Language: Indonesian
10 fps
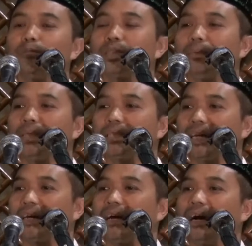sampai
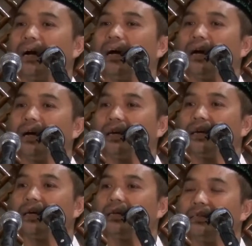sekarang
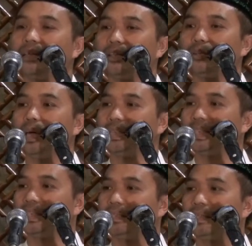ya yaitu
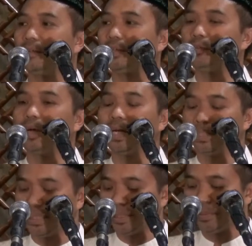haji ritual
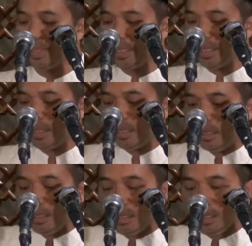haji
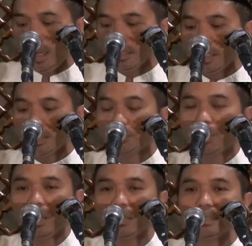Allah
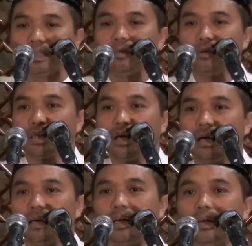Subhanahu wa
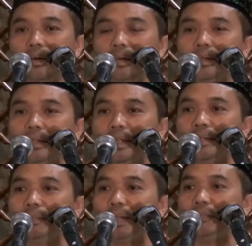taala
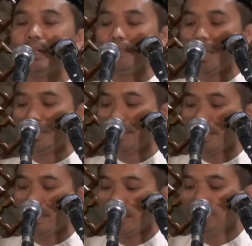ya berfirman
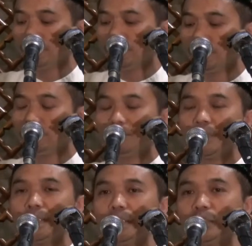di dalam
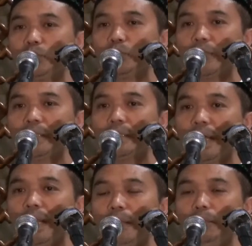surat
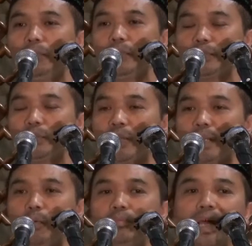al
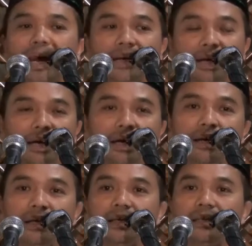surat
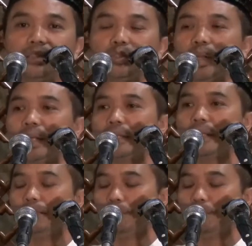Mumtahanah ya surat 60